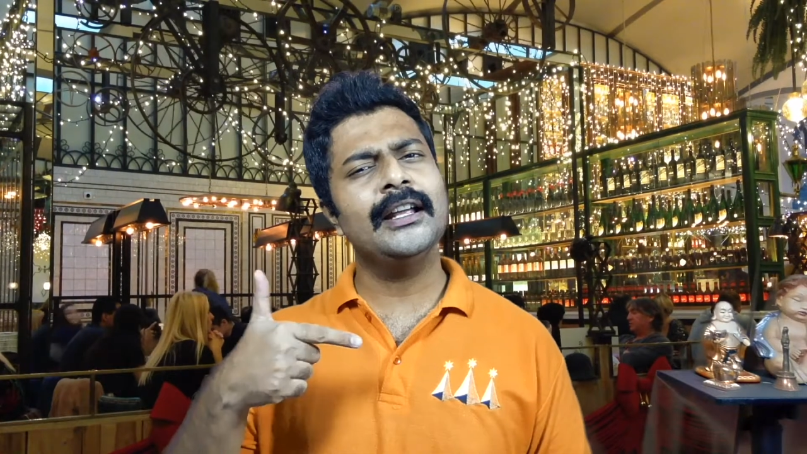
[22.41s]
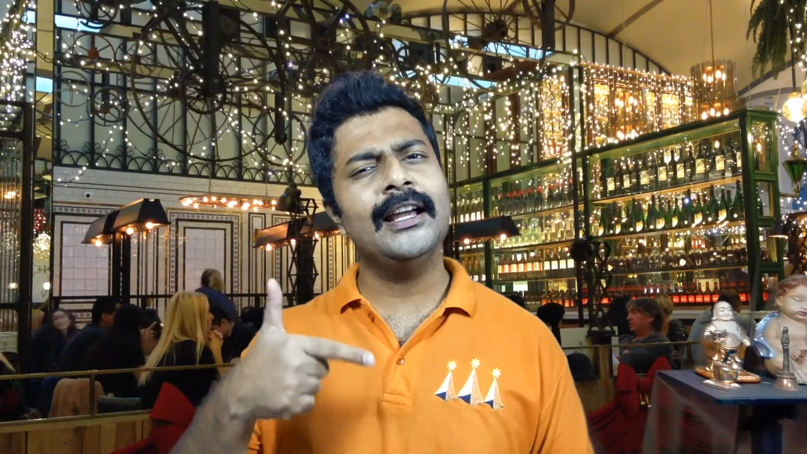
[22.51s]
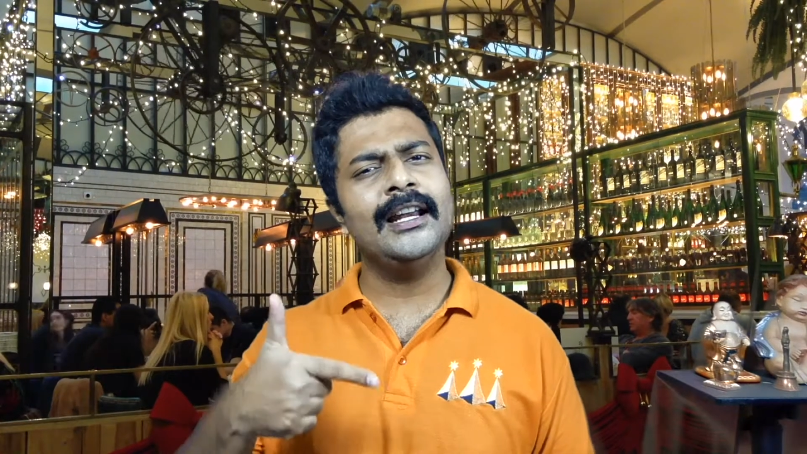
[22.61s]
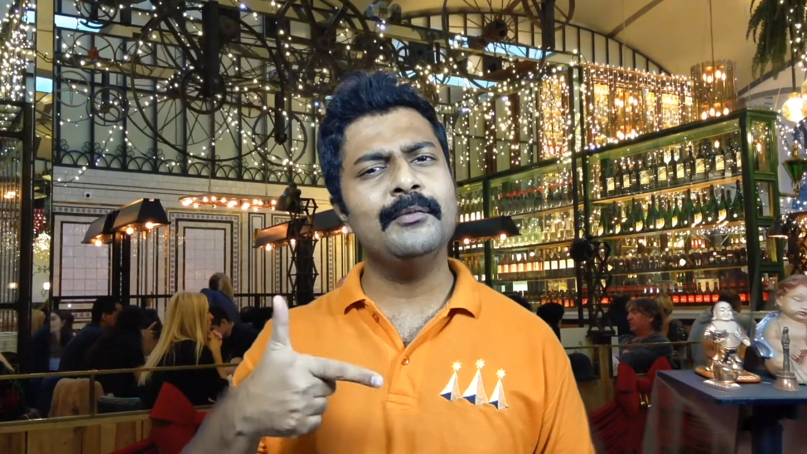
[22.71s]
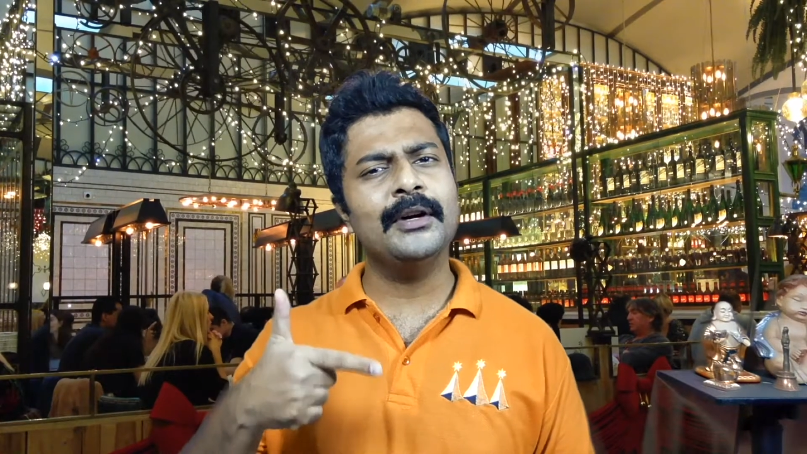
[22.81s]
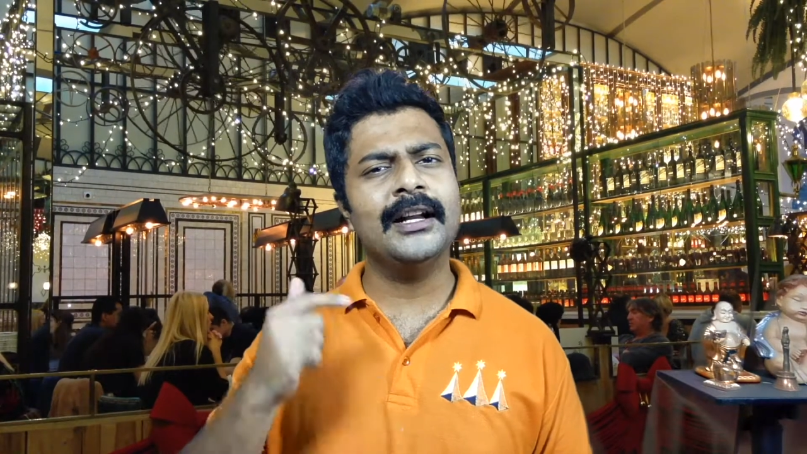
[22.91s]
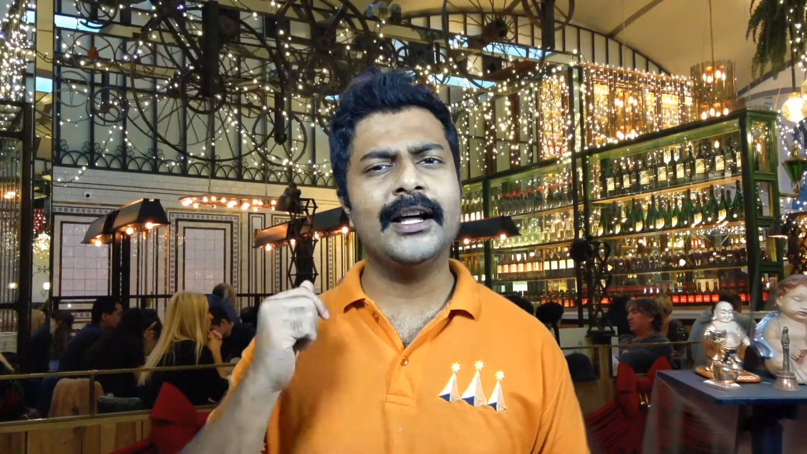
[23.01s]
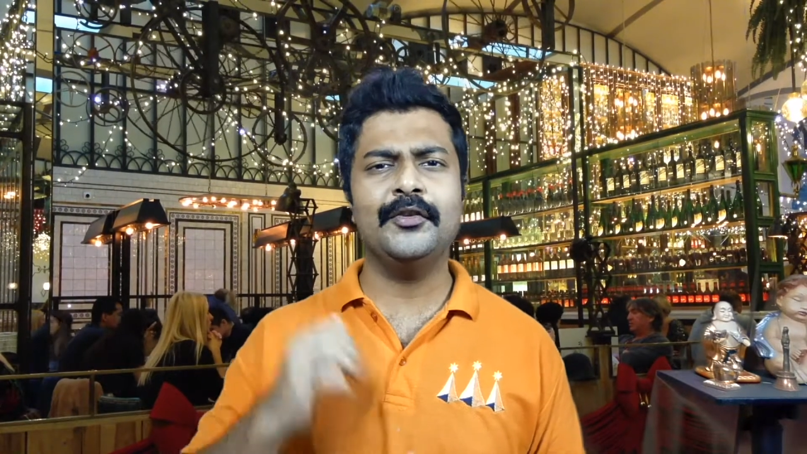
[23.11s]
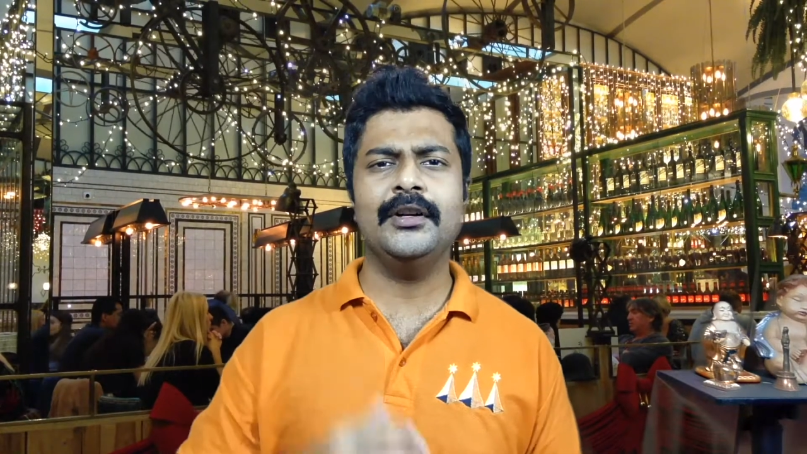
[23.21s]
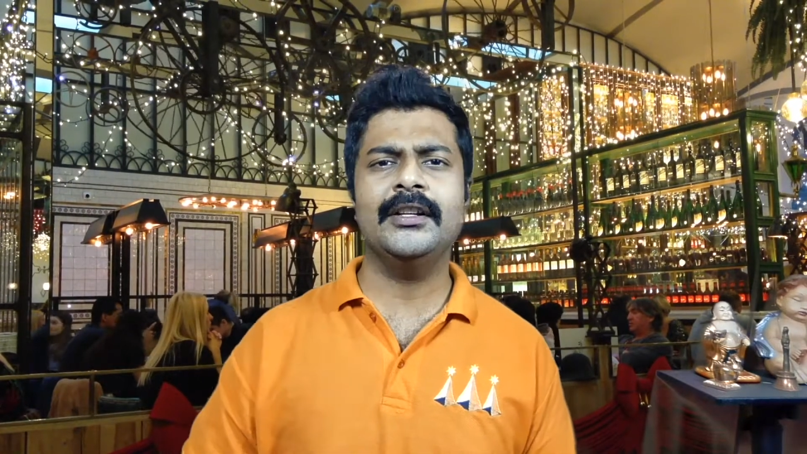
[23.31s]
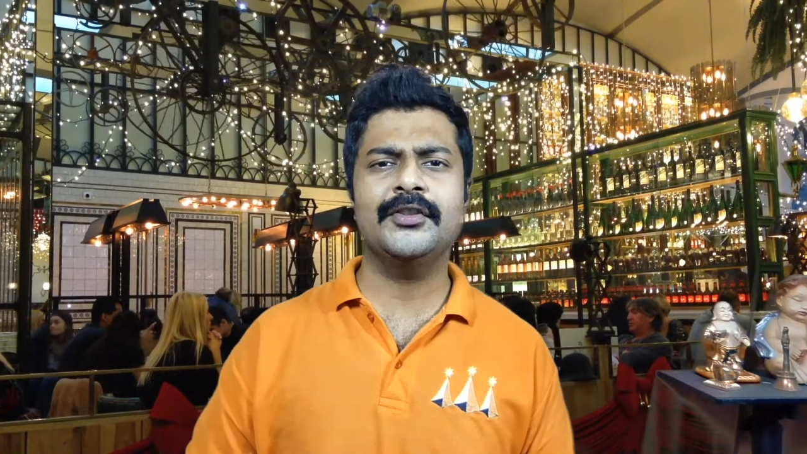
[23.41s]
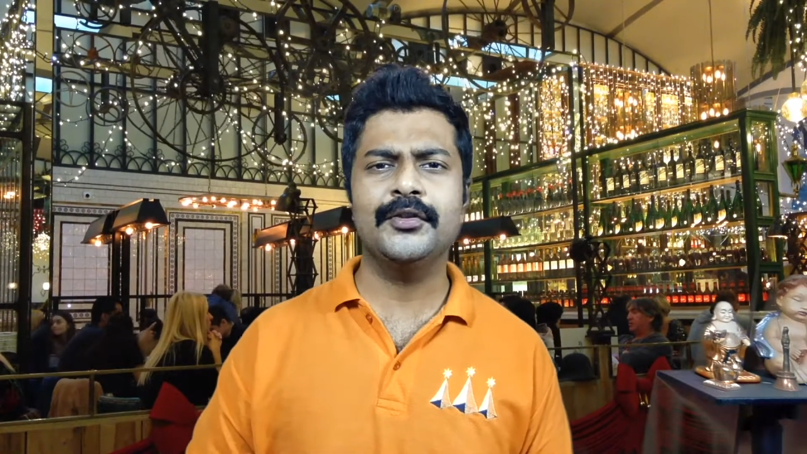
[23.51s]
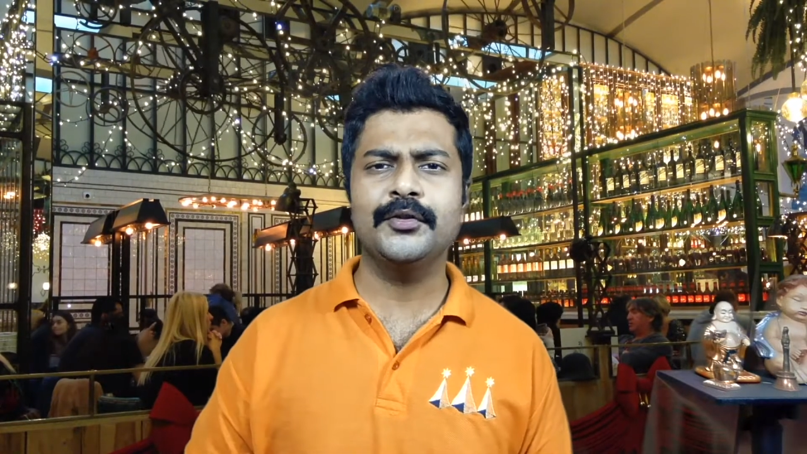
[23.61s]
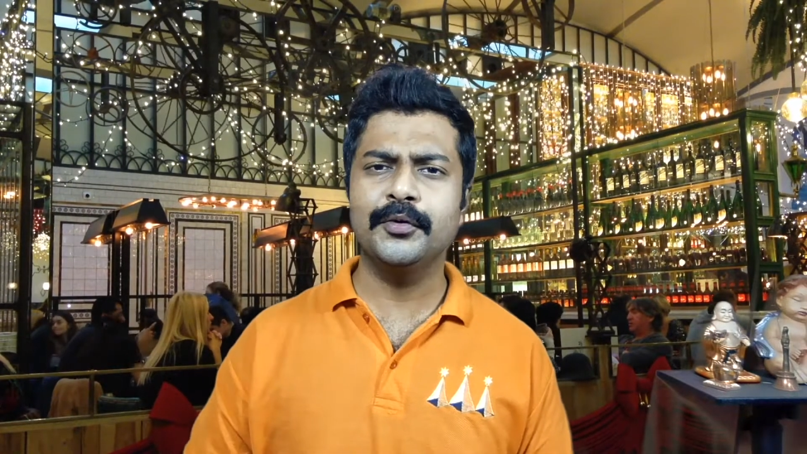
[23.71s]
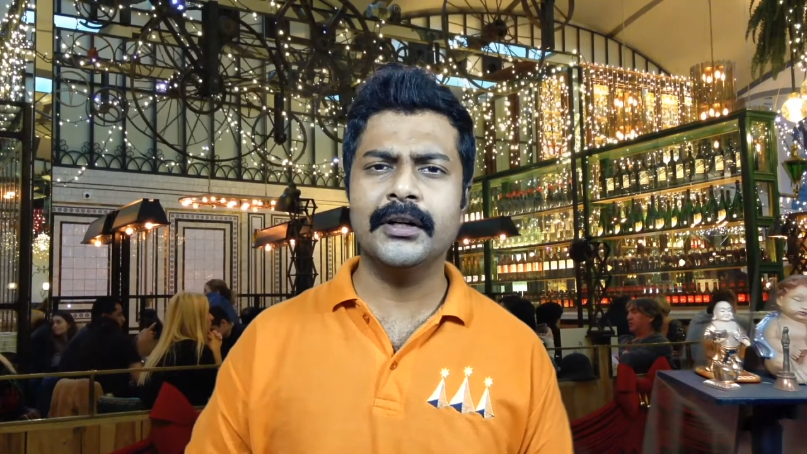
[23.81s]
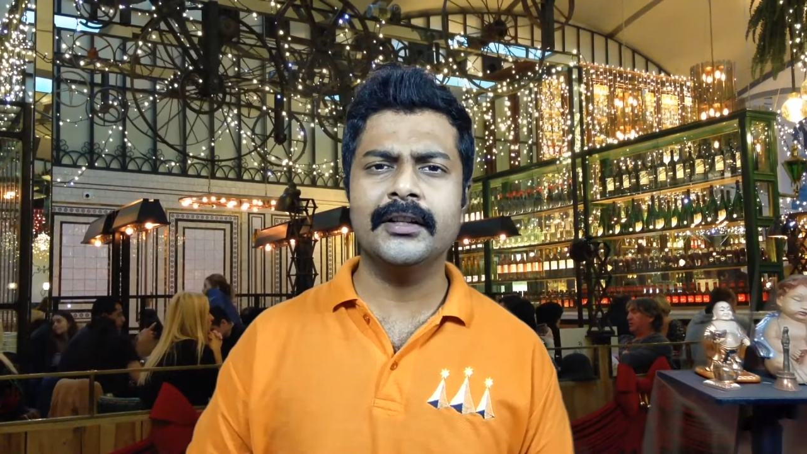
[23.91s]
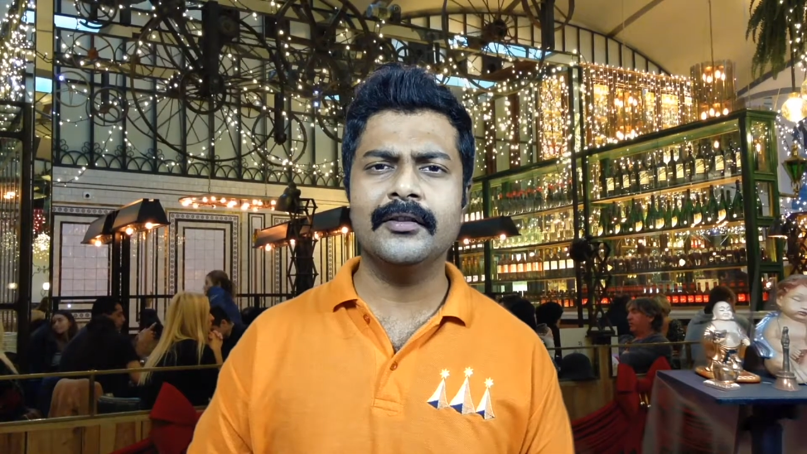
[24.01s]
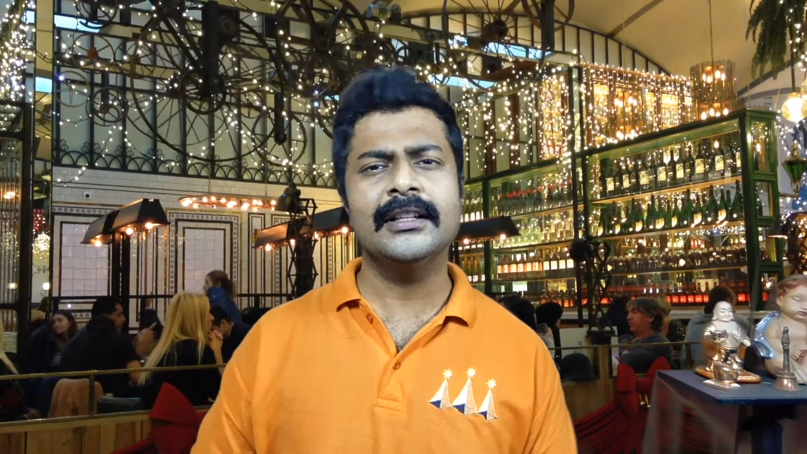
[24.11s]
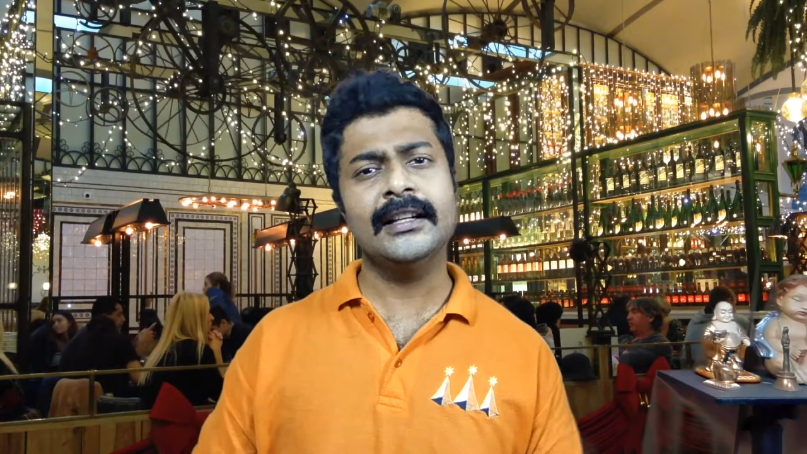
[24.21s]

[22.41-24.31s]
ஏழு மணி நேரம் நாச்சும் தூங்குறது வந்து